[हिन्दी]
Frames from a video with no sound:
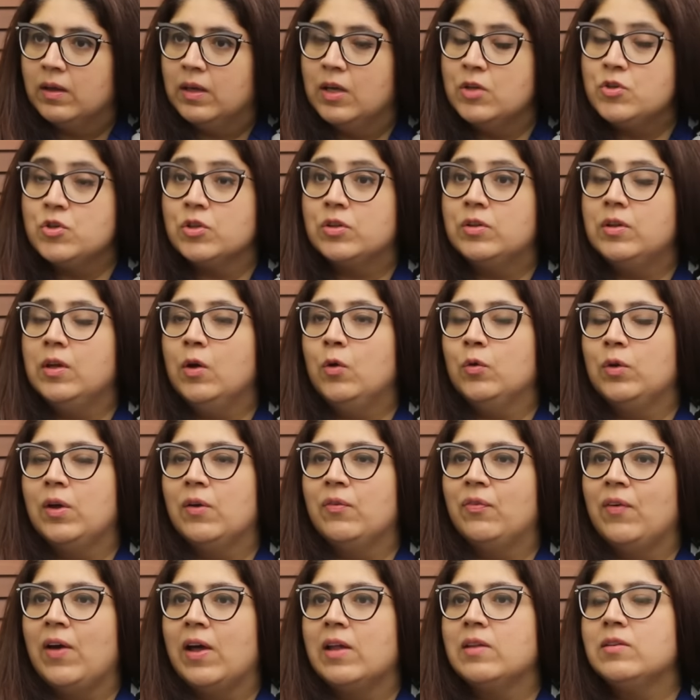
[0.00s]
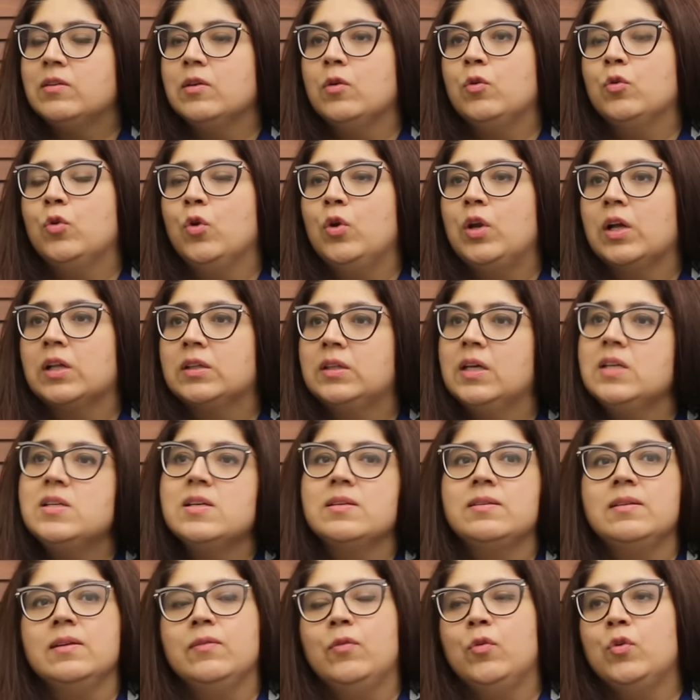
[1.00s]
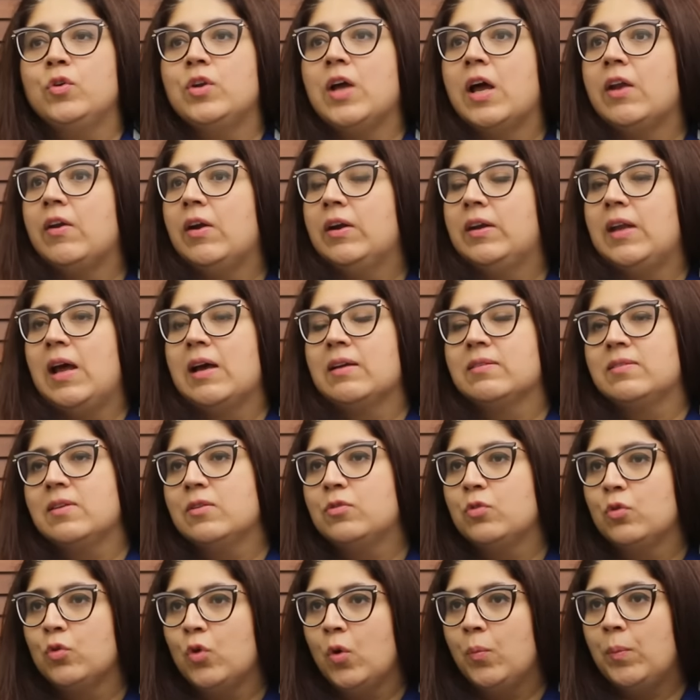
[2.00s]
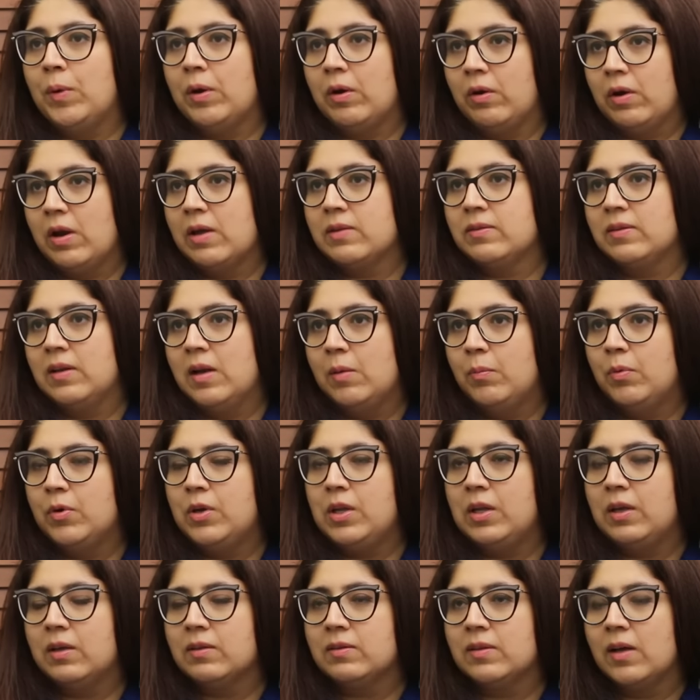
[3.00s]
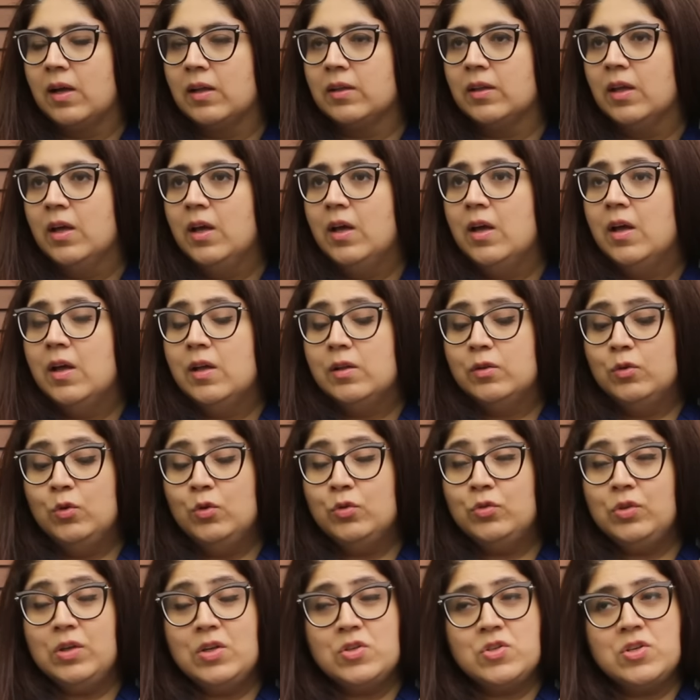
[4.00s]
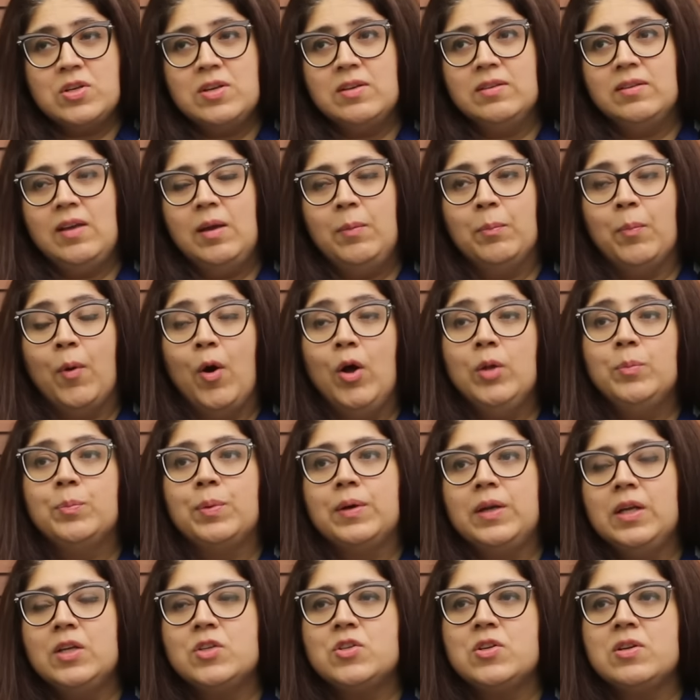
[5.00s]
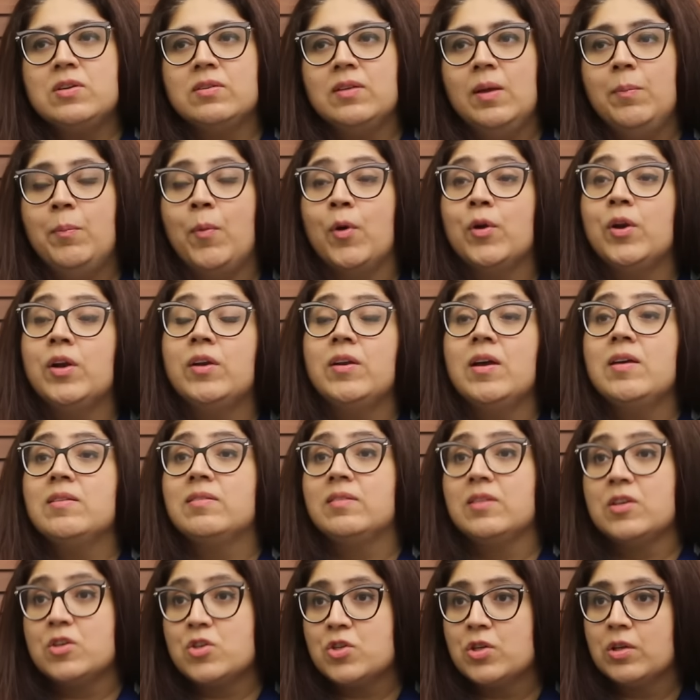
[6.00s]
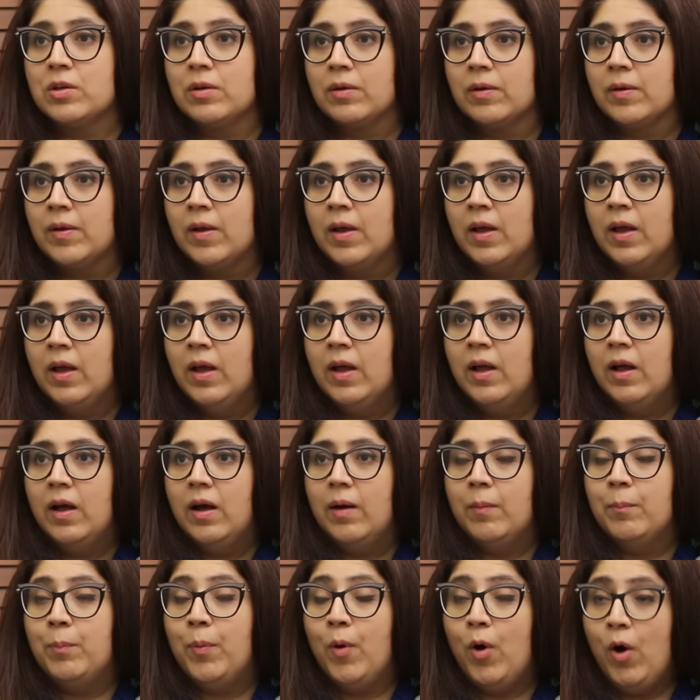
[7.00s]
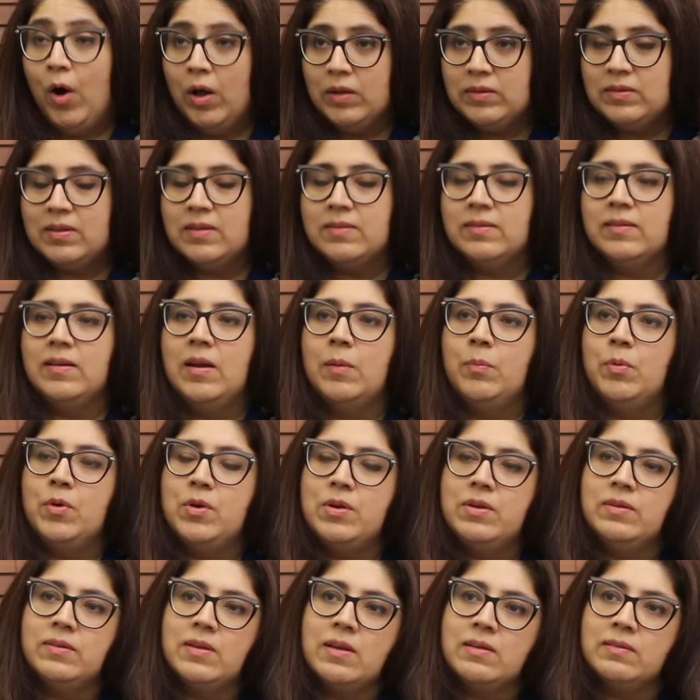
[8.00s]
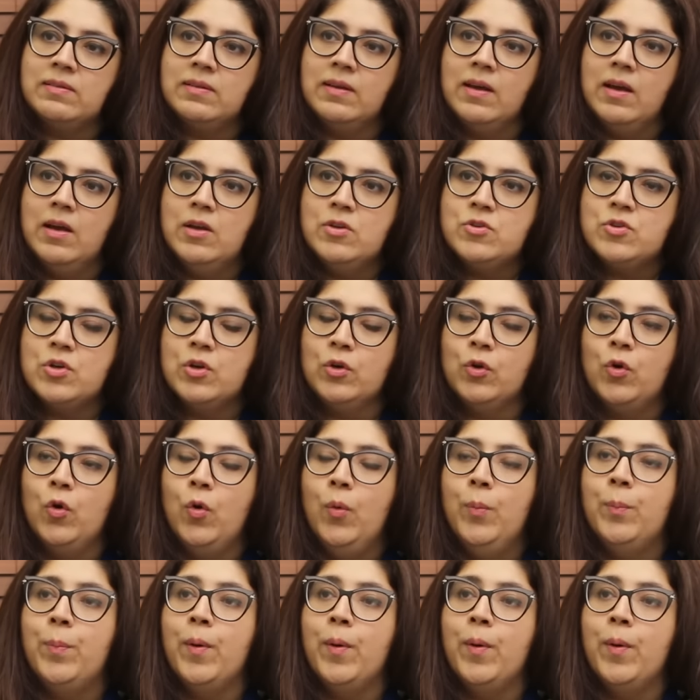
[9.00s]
कि जितने उनके फैंस हैं उनको लगता है जैसे वो डायरेक्ट एक्सेस उनको मिल रहा है सेलिब्रिटी के साथ दूसरी चीज़ एक बहुत बड़ी चीज़ है मोनिटाइजेशन बहुत से सेलिब्रिटीज़ ऐसे हैं जिनको